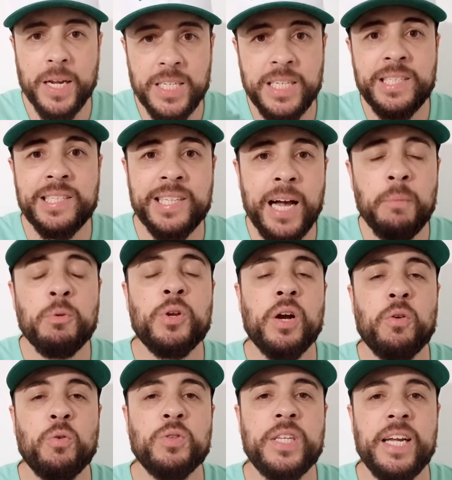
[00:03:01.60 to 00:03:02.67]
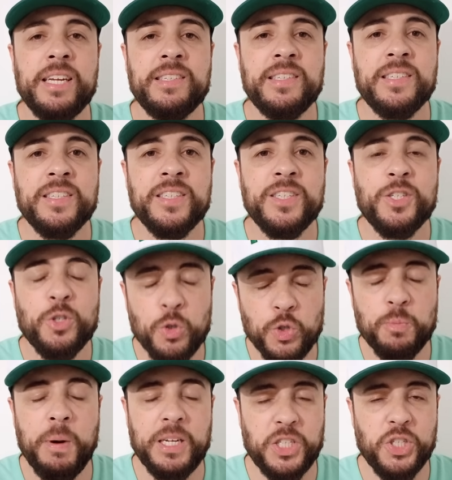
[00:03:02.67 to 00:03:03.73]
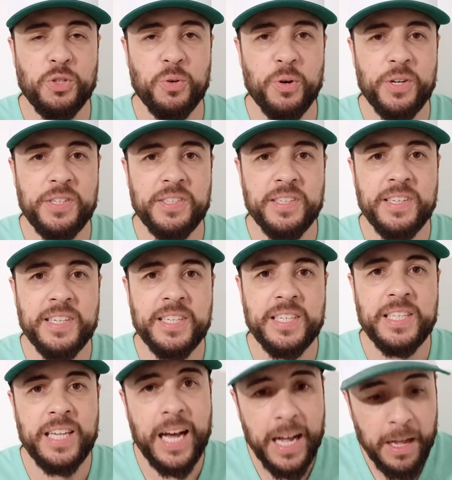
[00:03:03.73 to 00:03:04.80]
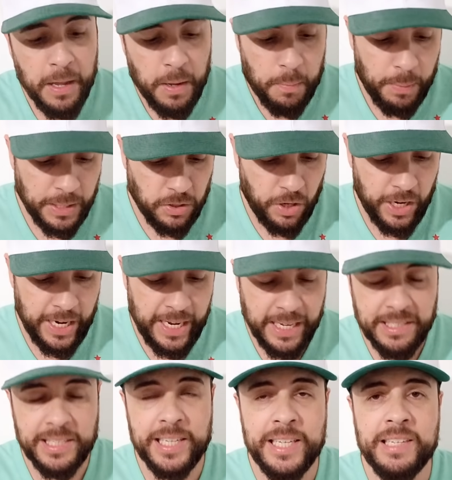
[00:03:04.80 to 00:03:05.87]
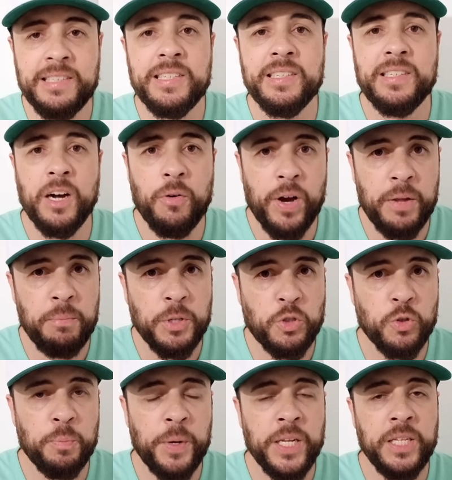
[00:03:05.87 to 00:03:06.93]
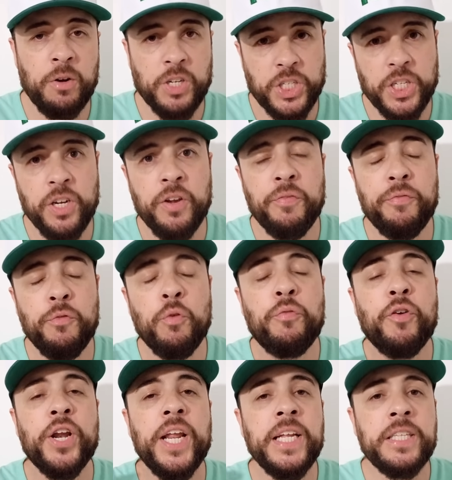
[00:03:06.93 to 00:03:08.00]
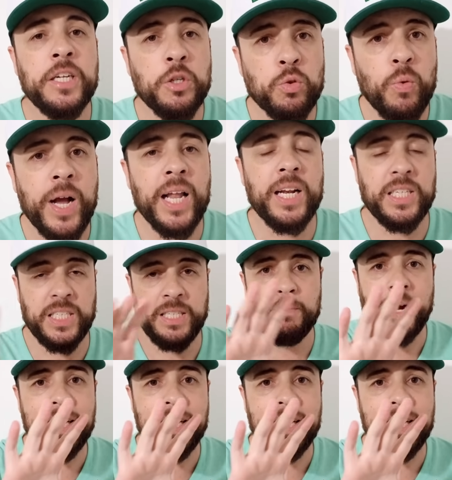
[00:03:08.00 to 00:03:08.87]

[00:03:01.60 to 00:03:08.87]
a gente sabe o que acontece nos bastidores. Tá? Mas olha, essa decisão aí me surpreendeu. Acho que não, não foi nem tanto ela, acho que